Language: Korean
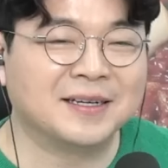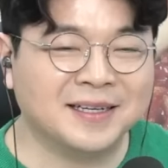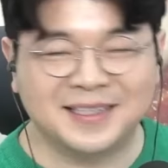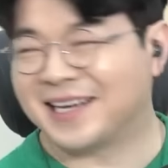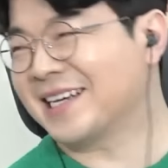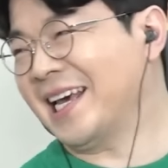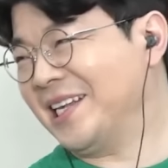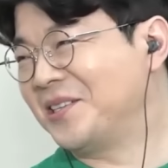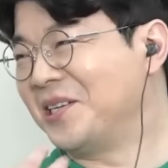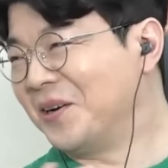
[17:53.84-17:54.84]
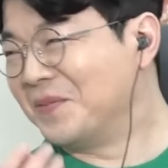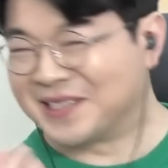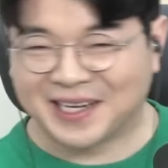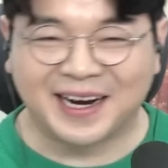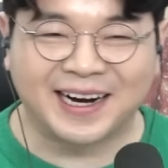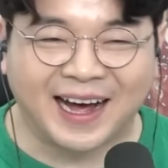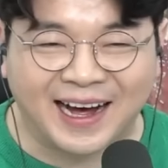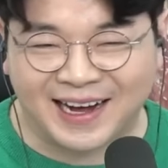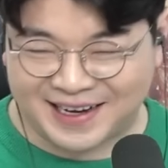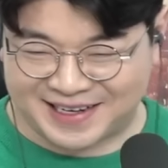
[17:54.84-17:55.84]
그러니까 내가 계속 이것만 그러니까
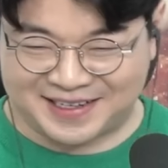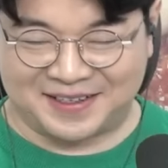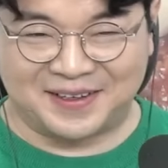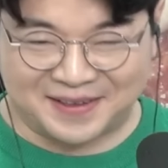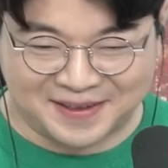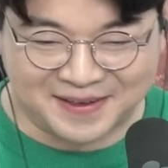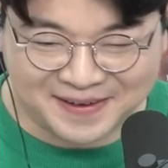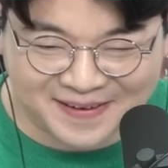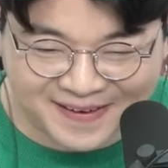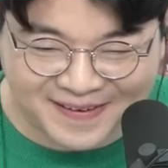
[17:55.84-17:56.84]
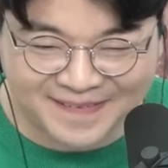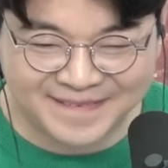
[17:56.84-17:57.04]
생각나. 이, 것 때문에. 아, 어. 아, 이